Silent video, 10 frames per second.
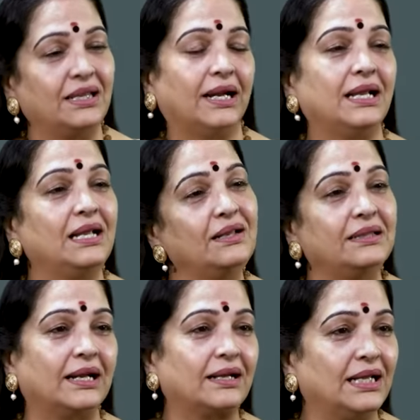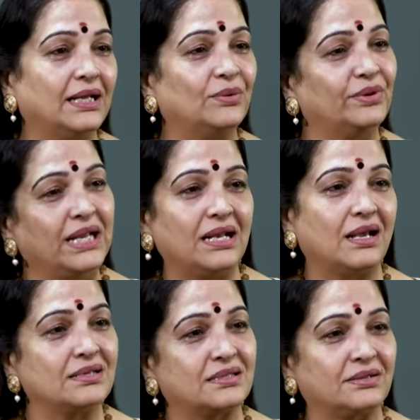ఇద్దరు అన్నయ్యలు ఇద్దరు అక్కయ్యలు నేను
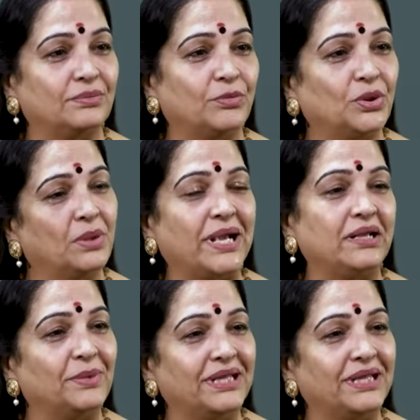లాస్ట్ ఐదు